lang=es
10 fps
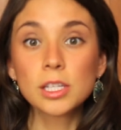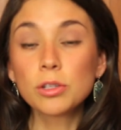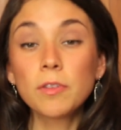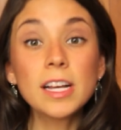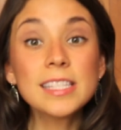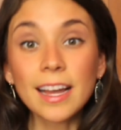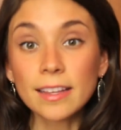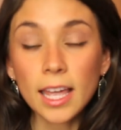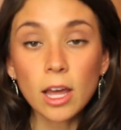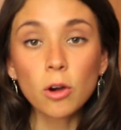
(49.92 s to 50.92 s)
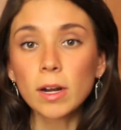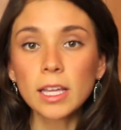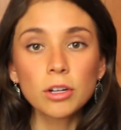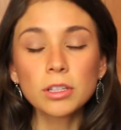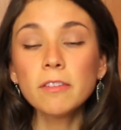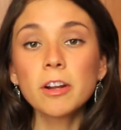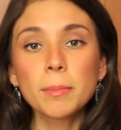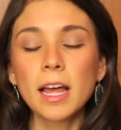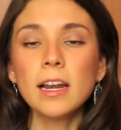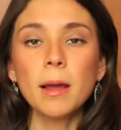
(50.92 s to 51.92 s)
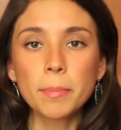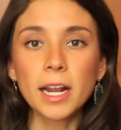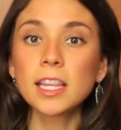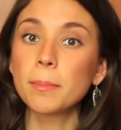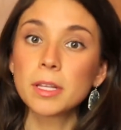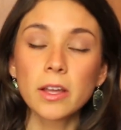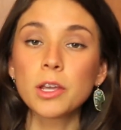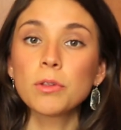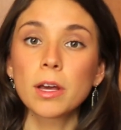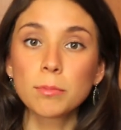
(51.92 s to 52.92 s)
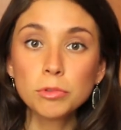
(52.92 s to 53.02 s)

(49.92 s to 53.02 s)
Si sufres de acné o cualquier otra enfermedad en la piel también te va a ayudar